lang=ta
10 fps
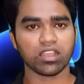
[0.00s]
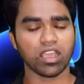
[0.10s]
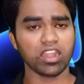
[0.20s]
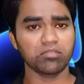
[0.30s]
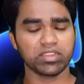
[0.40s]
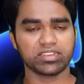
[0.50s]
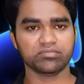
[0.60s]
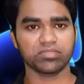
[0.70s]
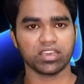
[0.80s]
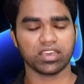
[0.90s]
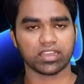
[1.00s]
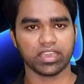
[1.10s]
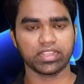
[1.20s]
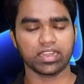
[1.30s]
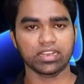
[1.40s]
கால் மற்றும்
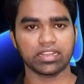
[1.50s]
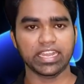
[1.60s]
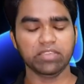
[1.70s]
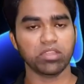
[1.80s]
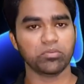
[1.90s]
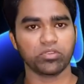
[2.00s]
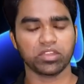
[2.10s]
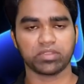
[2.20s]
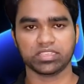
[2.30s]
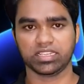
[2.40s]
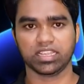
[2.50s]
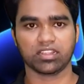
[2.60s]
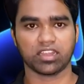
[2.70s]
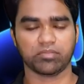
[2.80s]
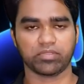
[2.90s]
கைகளில் எடிமா போன்ற
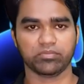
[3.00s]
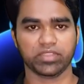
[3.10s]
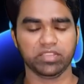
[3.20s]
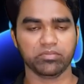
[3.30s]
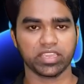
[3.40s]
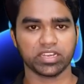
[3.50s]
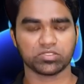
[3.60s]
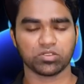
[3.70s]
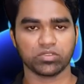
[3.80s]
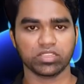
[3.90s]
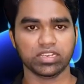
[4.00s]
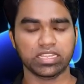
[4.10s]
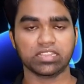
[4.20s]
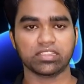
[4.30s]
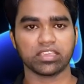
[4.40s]
பிரச்சனைகள் காணப்படும் எடிமா என்று சொல்வது
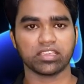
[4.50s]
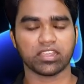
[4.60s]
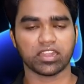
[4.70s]
நீர் தேங்கி